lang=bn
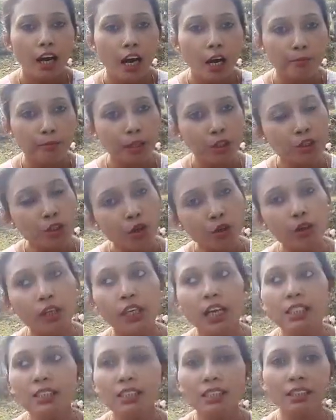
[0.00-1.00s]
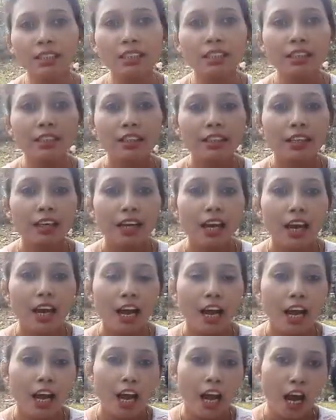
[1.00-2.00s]
আমরা সকলে আসছি
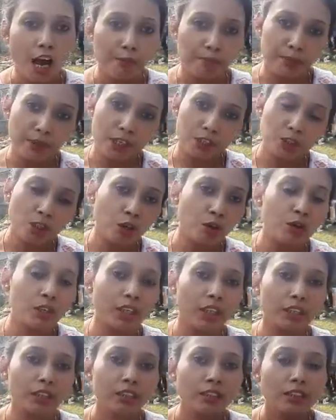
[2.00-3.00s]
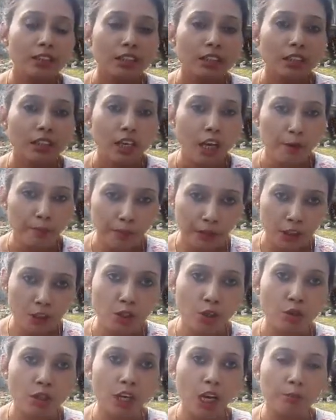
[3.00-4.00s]
আপনারা সকলের আপনাদের
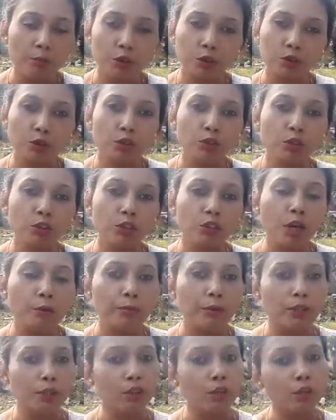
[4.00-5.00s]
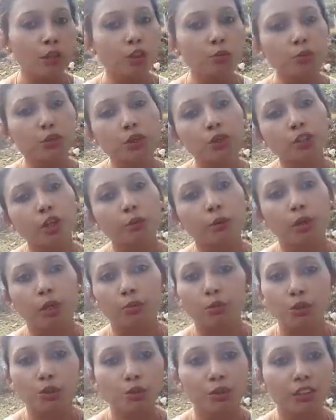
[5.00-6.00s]
সকলের আমন্ত্রণ রইল আপনারা সকলে উপস্থিত হবেন
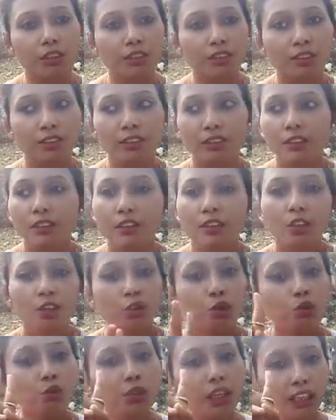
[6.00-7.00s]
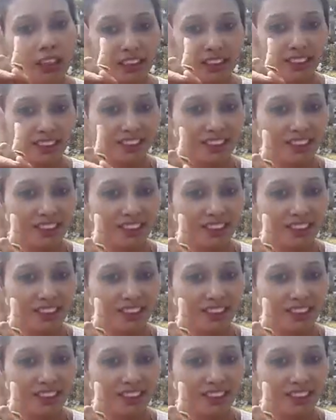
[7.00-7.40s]
অবশ্যই দু তারিখ